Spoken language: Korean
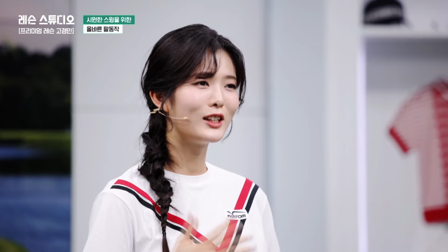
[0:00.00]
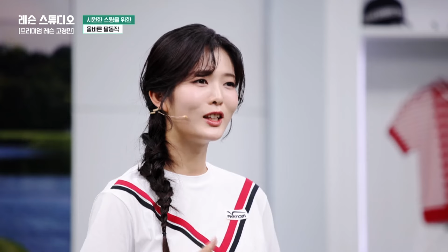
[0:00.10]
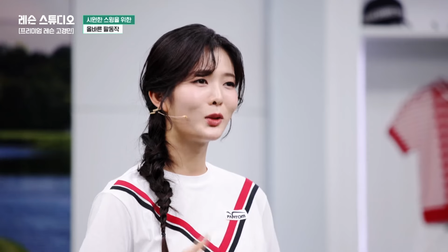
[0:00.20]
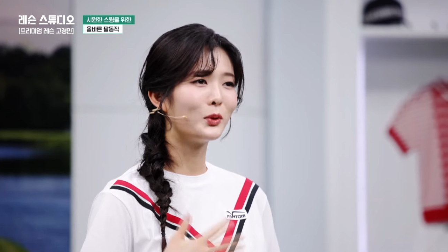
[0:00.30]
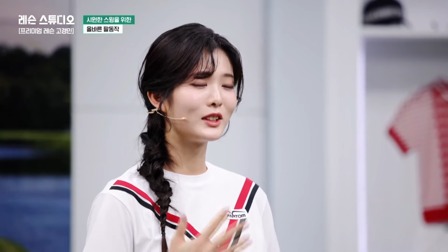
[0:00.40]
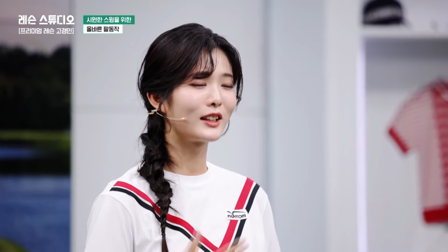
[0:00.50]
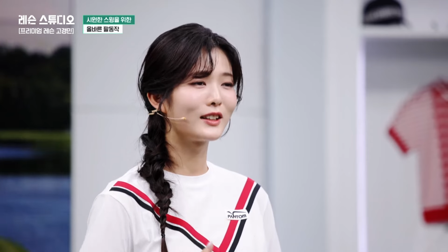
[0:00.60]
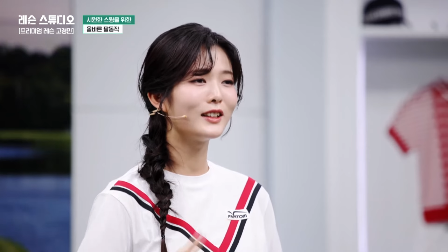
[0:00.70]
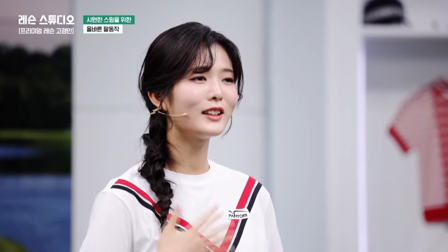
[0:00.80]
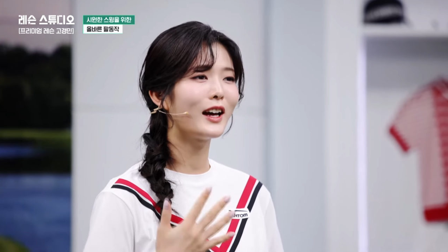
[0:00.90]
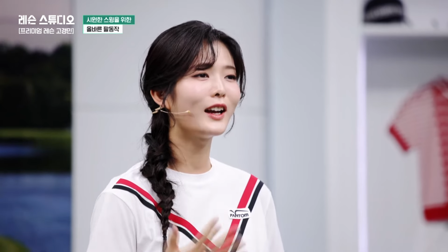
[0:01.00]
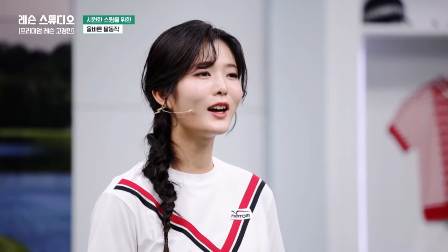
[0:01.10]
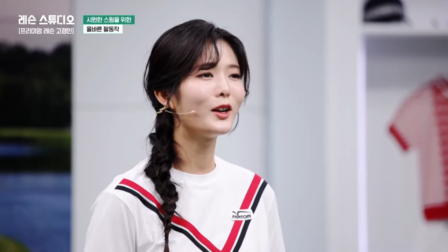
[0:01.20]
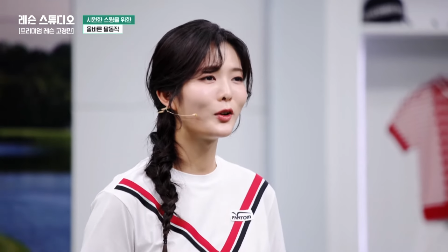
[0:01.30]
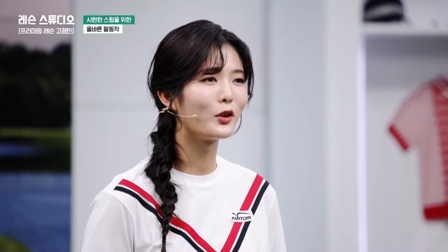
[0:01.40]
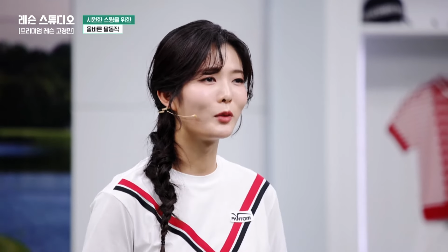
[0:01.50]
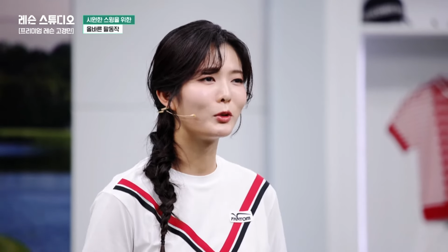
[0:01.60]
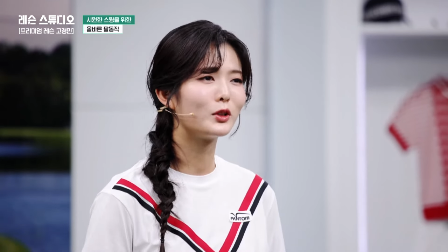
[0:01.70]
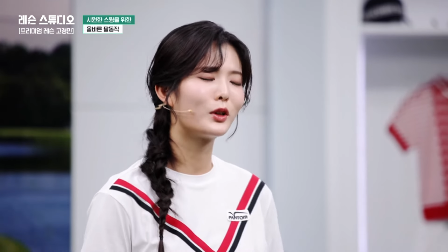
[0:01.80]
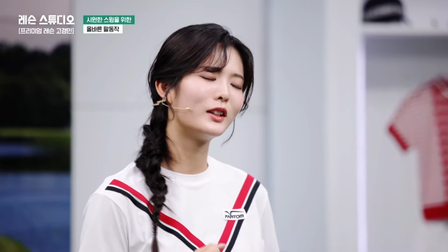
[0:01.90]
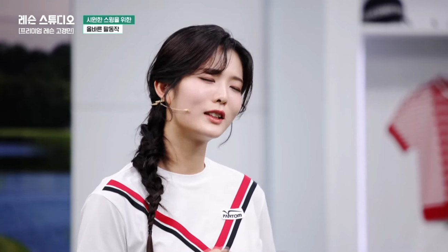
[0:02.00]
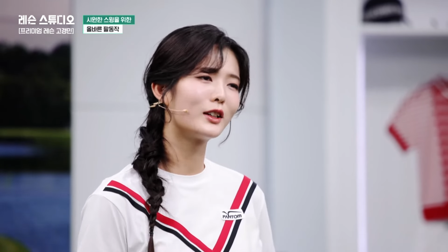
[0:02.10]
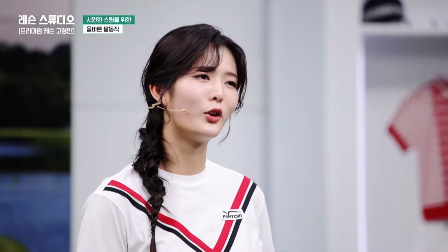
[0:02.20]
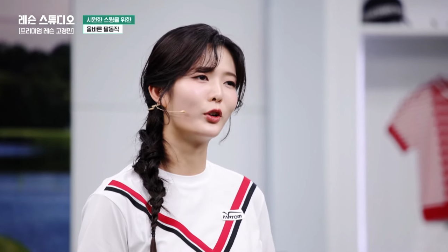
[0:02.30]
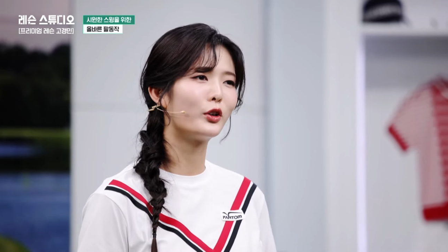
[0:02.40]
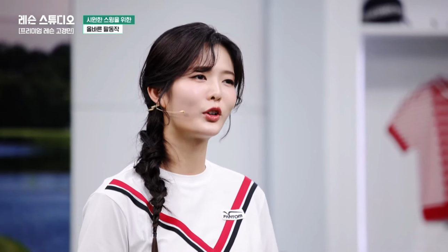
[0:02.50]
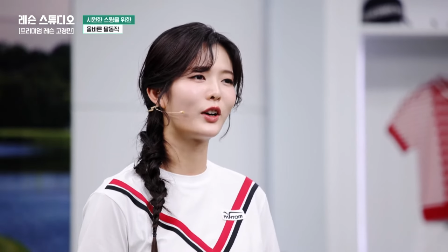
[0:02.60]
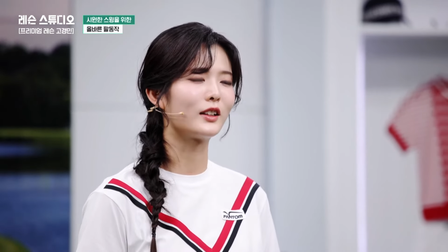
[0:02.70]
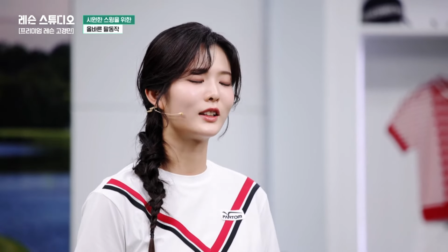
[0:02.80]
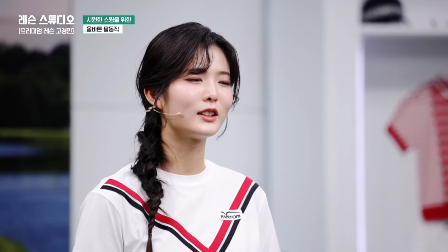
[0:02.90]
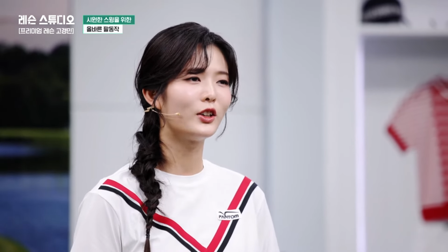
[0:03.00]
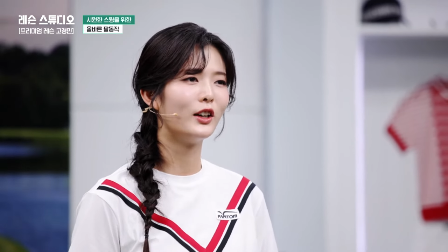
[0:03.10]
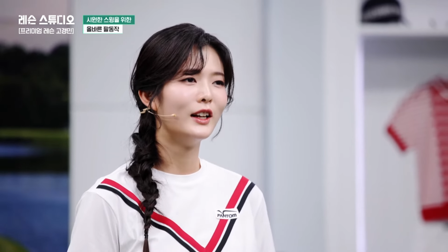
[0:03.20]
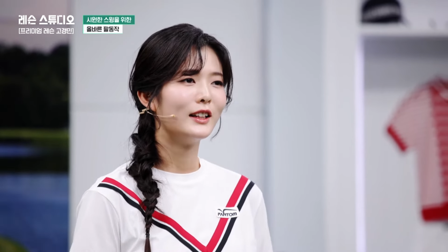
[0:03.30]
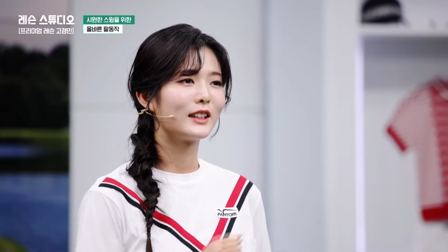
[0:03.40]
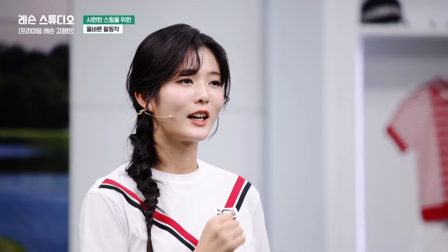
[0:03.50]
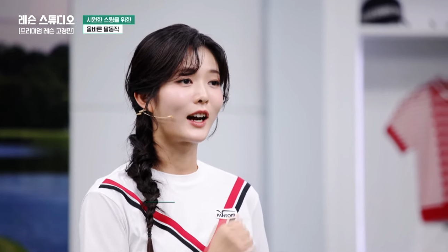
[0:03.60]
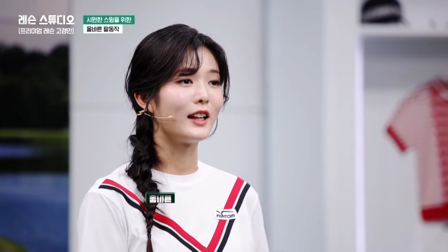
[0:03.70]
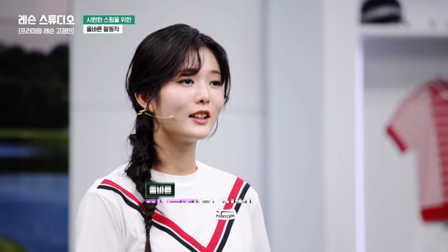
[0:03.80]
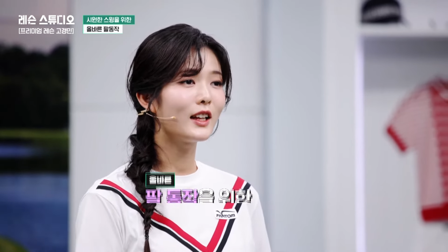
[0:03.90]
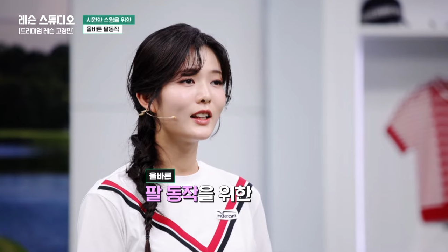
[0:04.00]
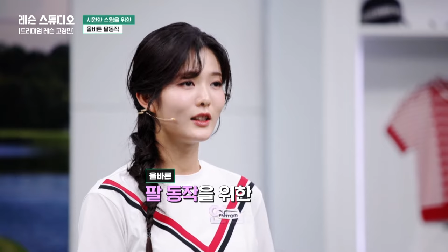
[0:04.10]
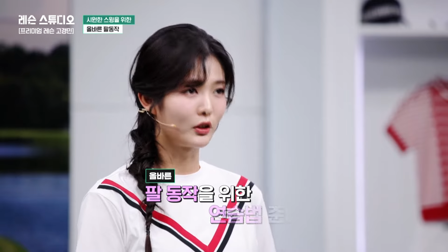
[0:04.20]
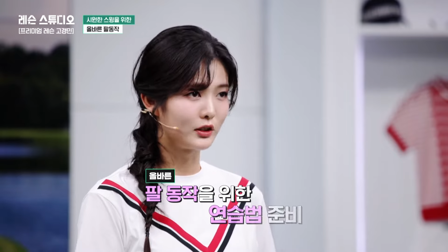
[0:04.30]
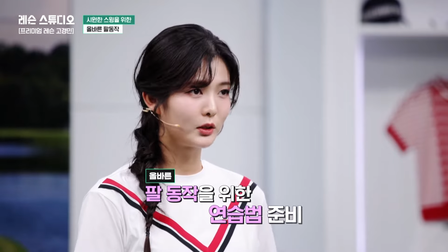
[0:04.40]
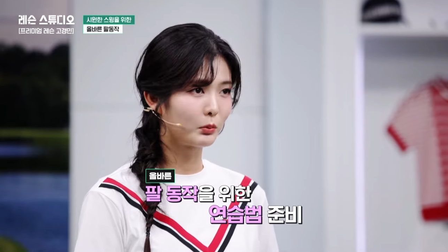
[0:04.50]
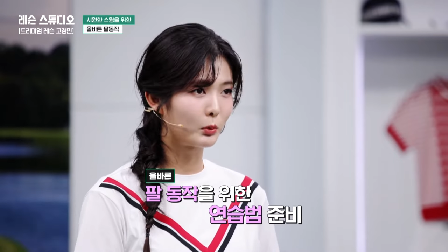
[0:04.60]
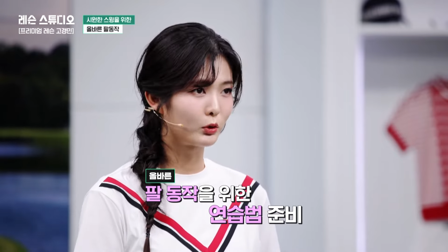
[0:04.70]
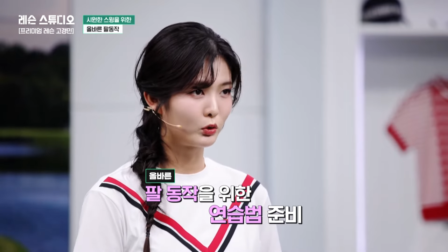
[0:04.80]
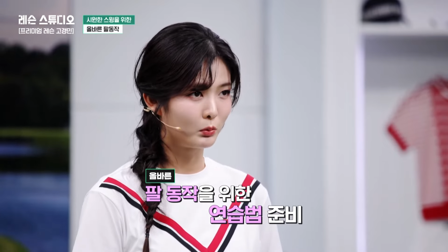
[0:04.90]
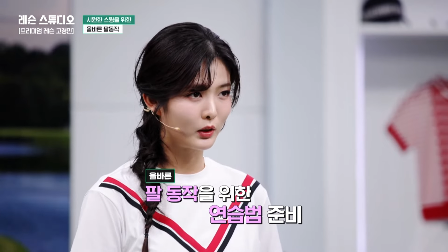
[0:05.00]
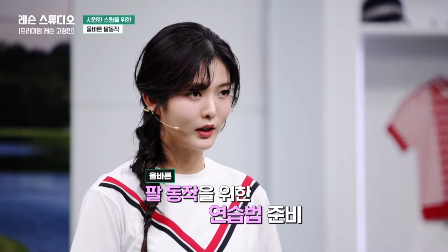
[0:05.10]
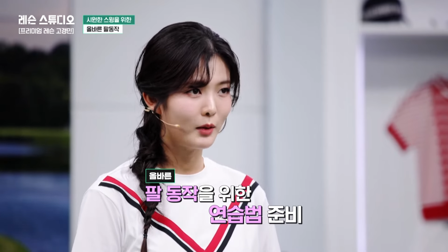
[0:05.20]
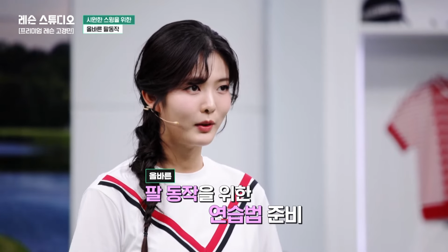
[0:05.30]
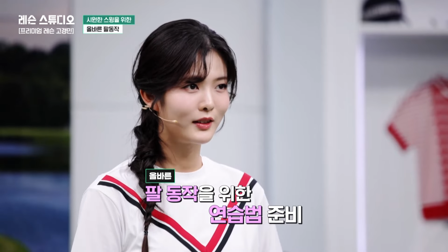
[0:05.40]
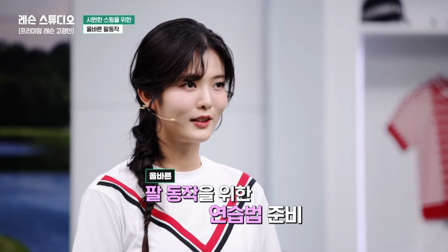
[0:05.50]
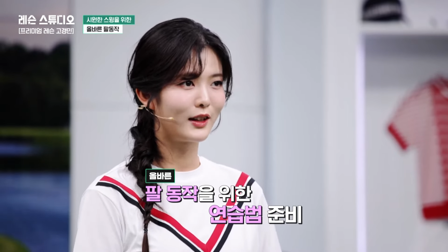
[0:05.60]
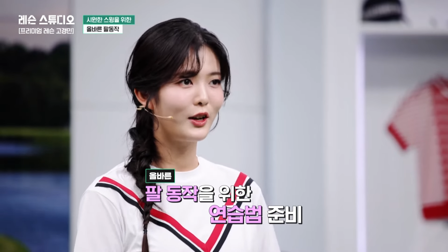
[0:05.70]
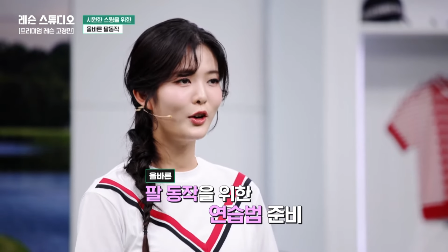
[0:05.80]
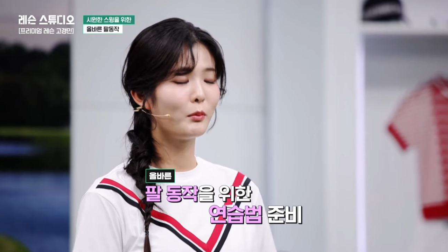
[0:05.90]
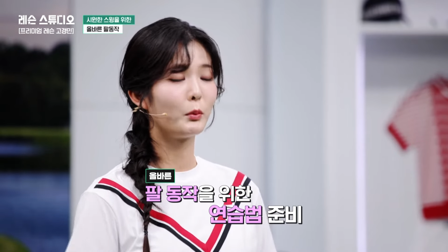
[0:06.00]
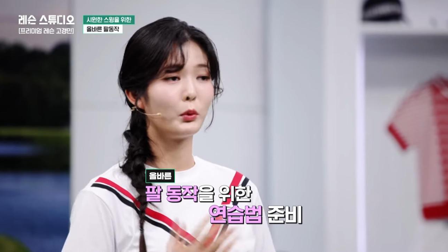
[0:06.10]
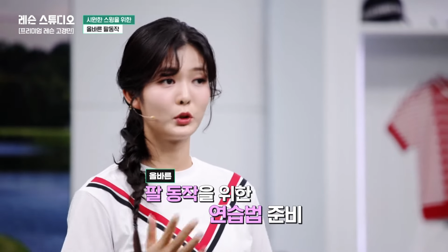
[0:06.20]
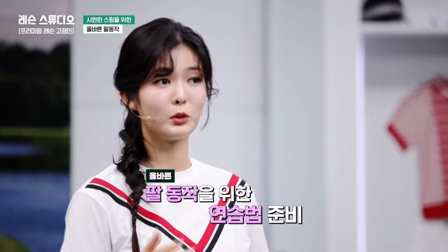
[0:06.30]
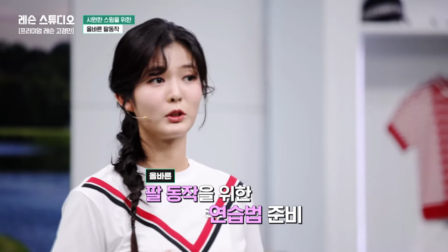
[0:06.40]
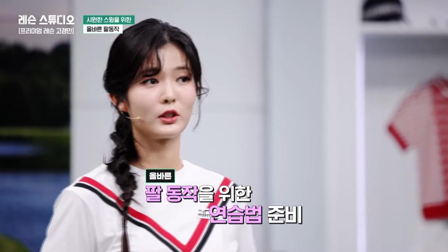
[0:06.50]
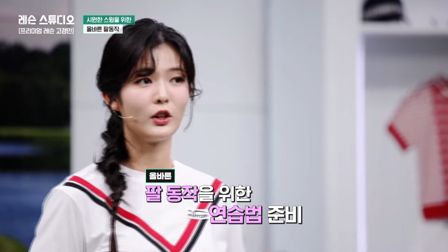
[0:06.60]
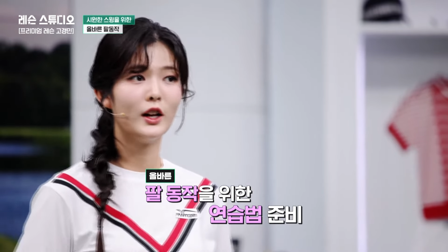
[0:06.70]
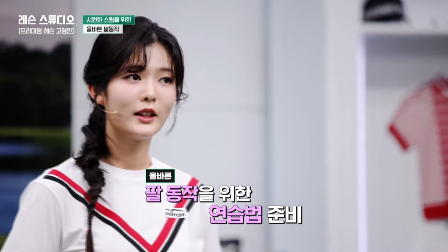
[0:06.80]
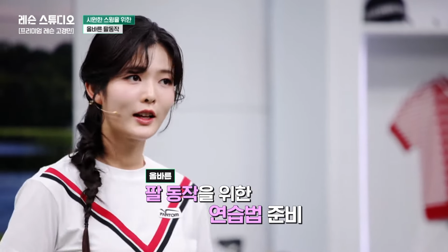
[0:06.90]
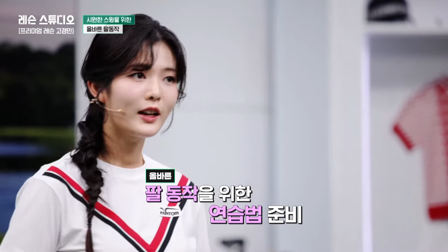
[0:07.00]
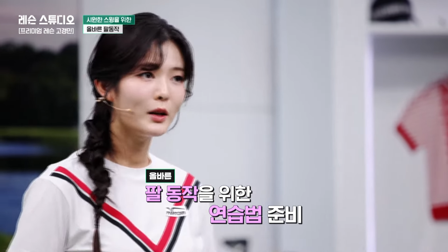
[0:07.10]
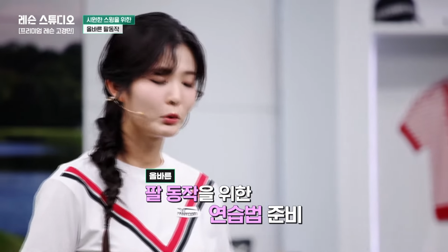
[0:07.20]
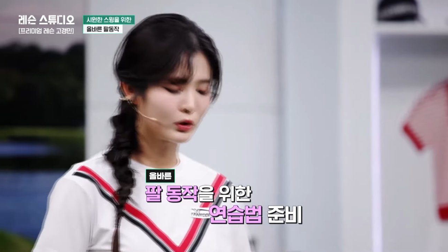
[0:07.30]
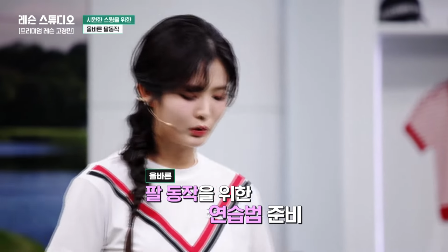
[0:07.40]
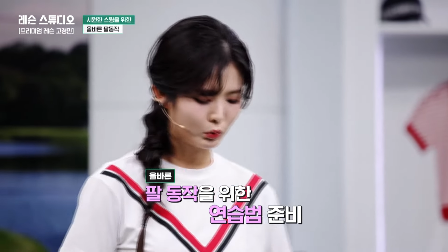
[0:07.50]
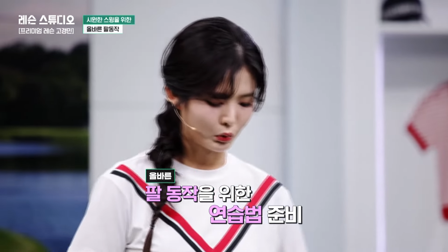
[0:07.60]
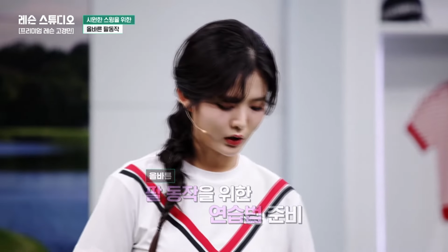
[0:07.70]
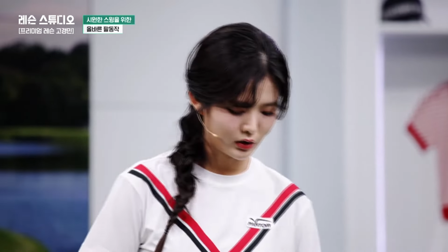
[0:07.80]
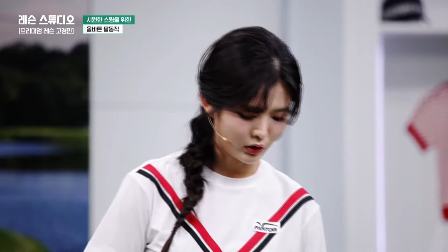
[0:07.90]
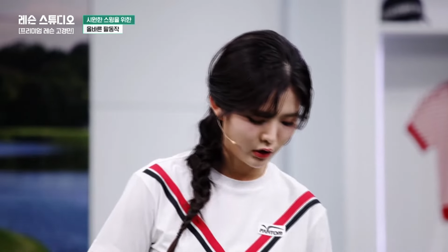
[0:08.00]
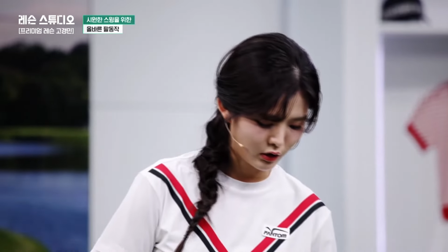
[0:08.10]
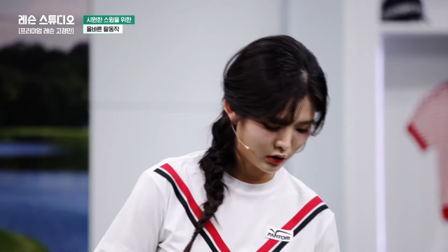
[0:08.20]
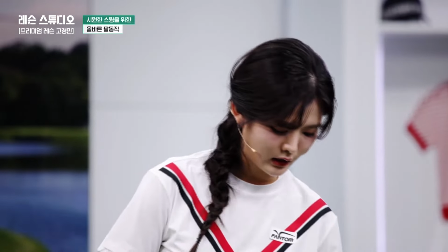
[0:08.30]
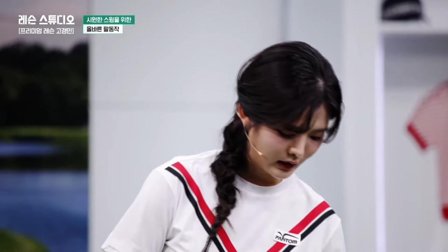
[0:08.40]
이 동작을 따라하려고 하면 굉장히 어려울 것 같아서 제가 간단한 연습법을 준비를 해봤는데요. 한번 보시면서 따라해보셨으면 좋겠어요.